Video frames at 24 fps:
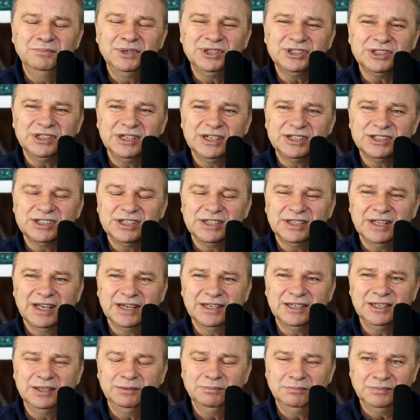Myślę, że
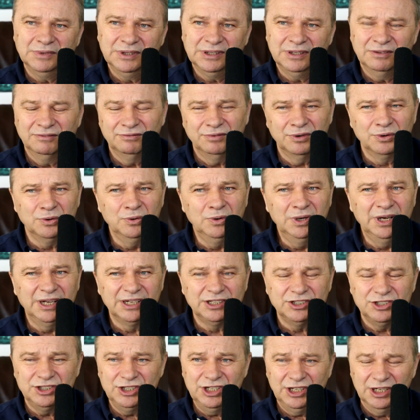takim w ogóle
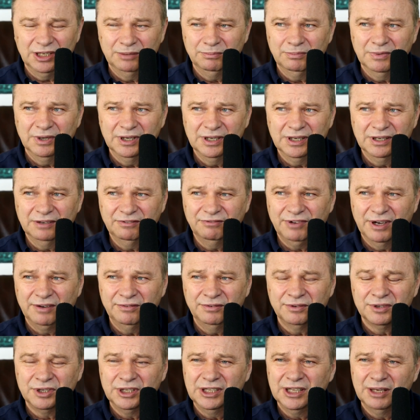cichym
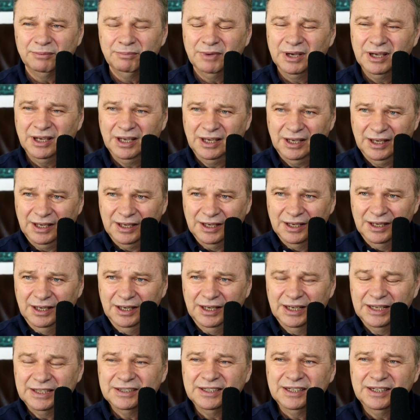faworytem
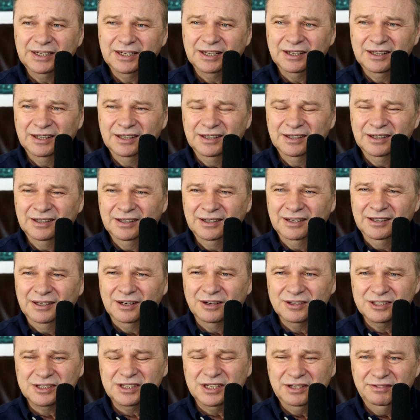tych
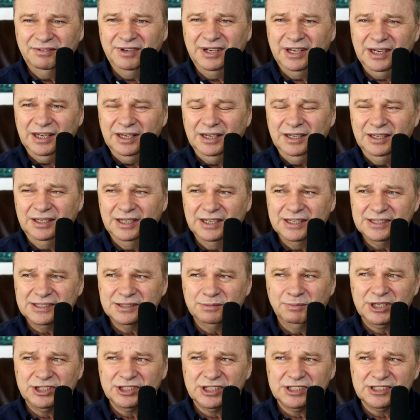rozgrywek jest
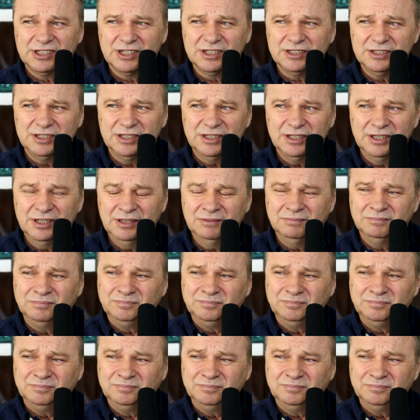Manchester City.